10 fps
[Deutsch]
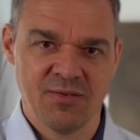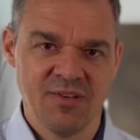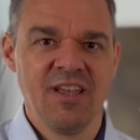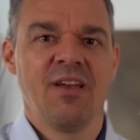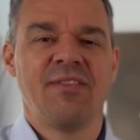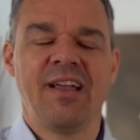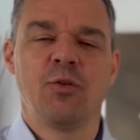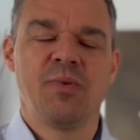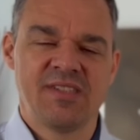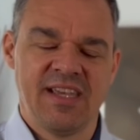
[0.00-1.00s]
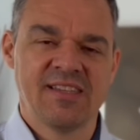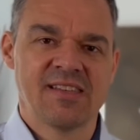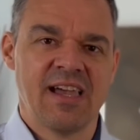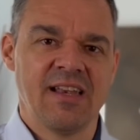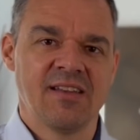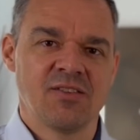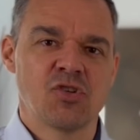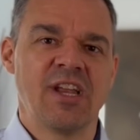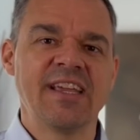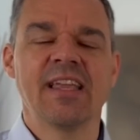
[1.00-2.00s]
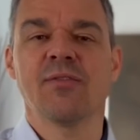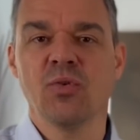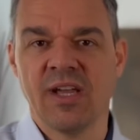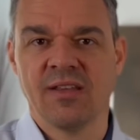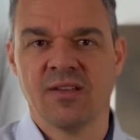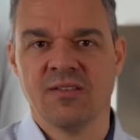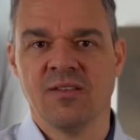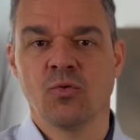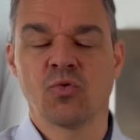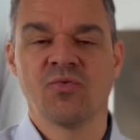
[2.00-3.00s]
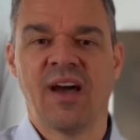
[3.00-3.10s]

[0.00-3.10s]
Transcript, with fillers: Genau, weil du bis jetzt eine schlechte Gewohnheit hast.